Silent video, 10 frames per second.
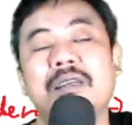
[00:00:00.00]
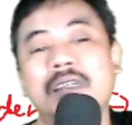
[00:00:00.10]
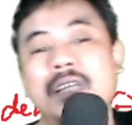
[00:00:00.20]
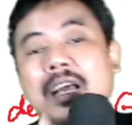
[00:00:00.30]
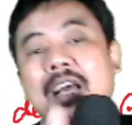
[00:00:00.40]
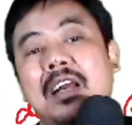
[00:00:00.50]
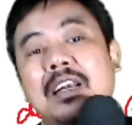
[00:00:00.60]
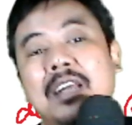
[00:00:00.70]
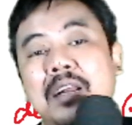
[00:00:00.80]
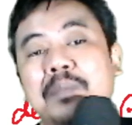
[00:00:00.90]
yang agak
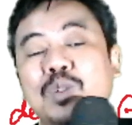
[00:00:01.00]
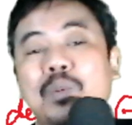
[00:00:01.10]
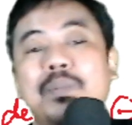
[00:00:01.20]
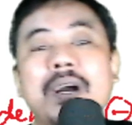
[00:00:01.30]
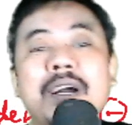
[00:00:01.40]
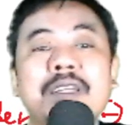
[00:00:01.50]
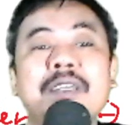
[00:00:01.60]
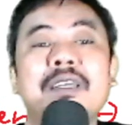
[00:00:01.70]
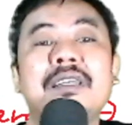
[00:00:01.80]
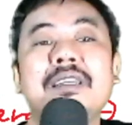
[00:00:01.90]
dalam Jombang,
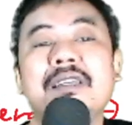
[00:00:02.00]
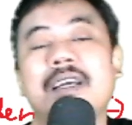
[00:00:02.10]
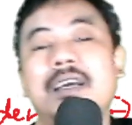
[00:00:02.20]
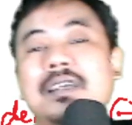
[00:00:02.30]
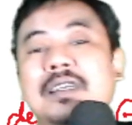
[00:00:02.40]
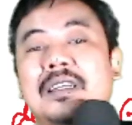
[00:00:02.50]
Kediri ya,